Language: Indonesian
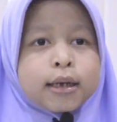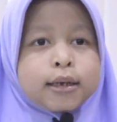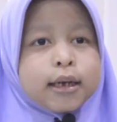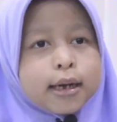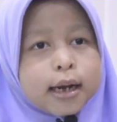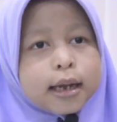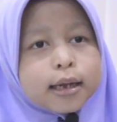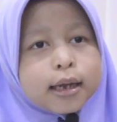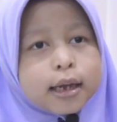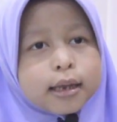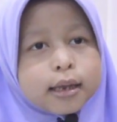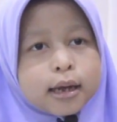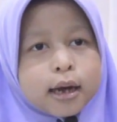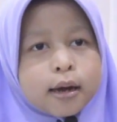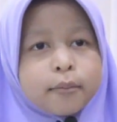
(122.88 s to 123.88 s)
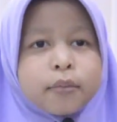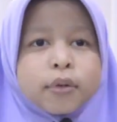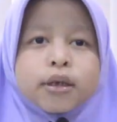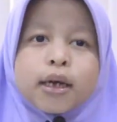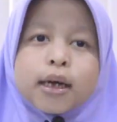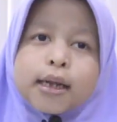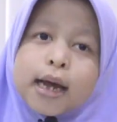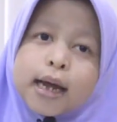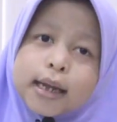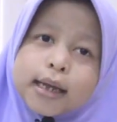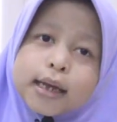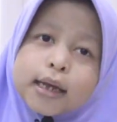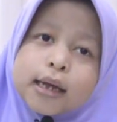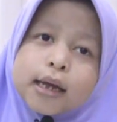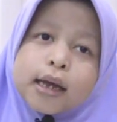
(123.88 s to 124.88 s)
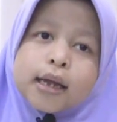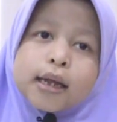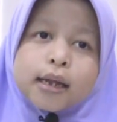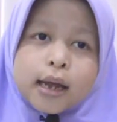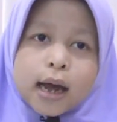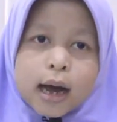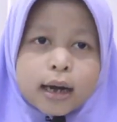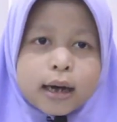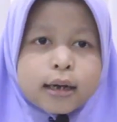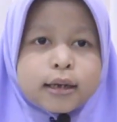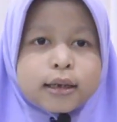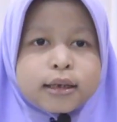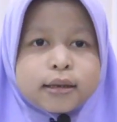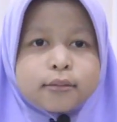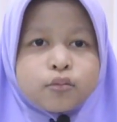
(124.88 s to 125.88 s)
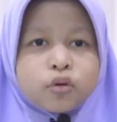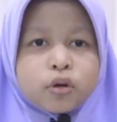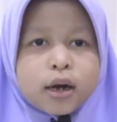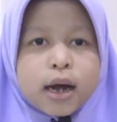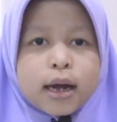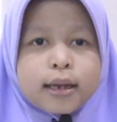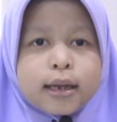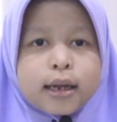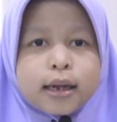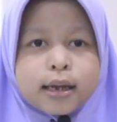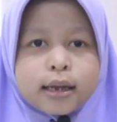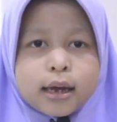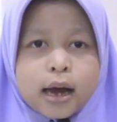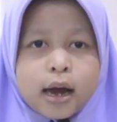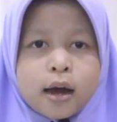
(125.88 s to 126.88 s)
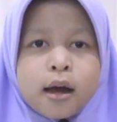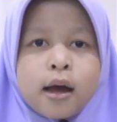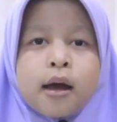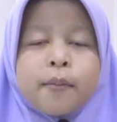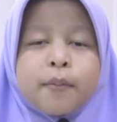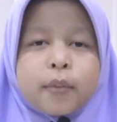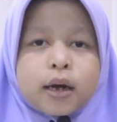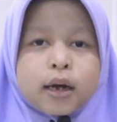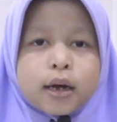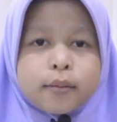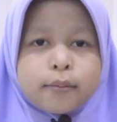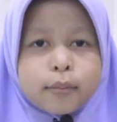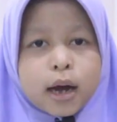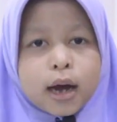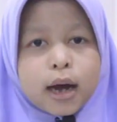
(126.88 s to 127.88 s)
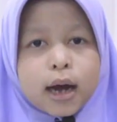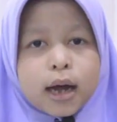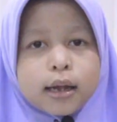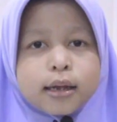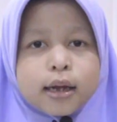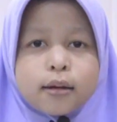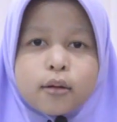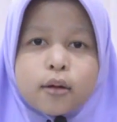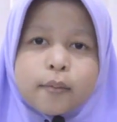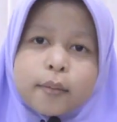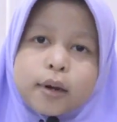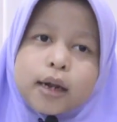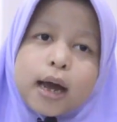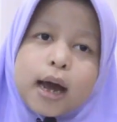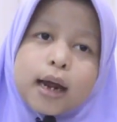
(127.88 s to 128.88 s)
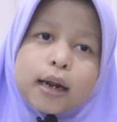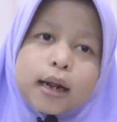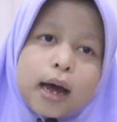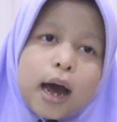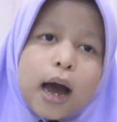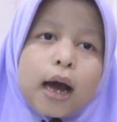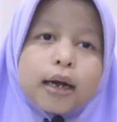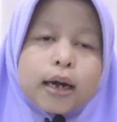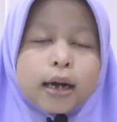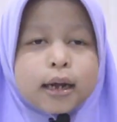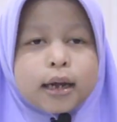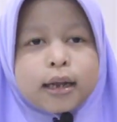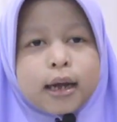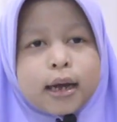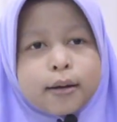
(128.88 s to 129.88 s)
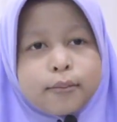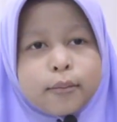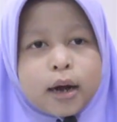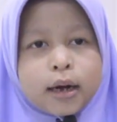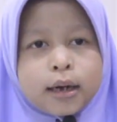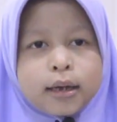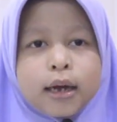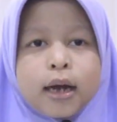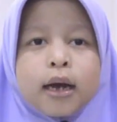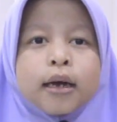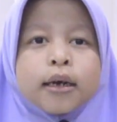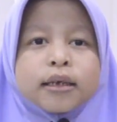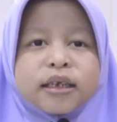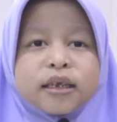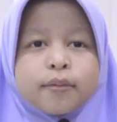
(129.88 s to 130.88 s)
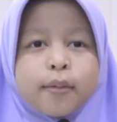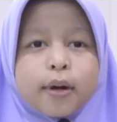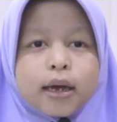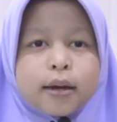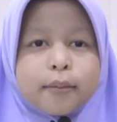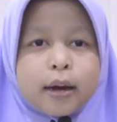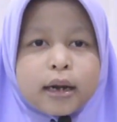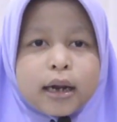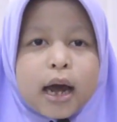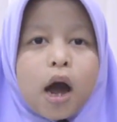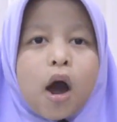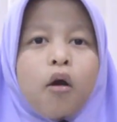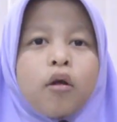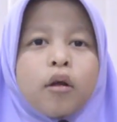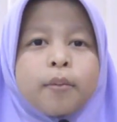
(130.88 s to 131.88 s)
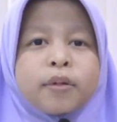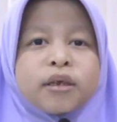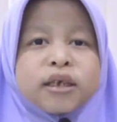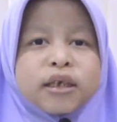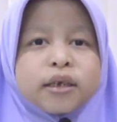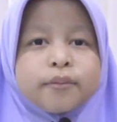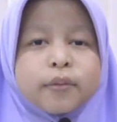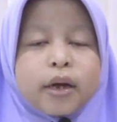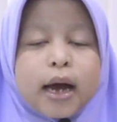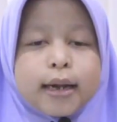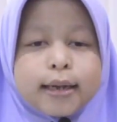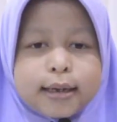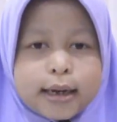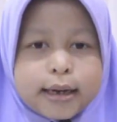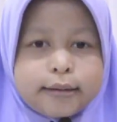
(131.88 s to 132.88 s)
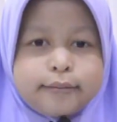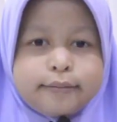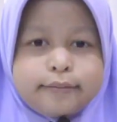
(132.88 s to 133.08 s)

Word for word: senantiasa menyadari akan kesempurnaan dirinya, menggambarkan dan memelihara agar kelak kembali sebagaimana awal penciptaannya.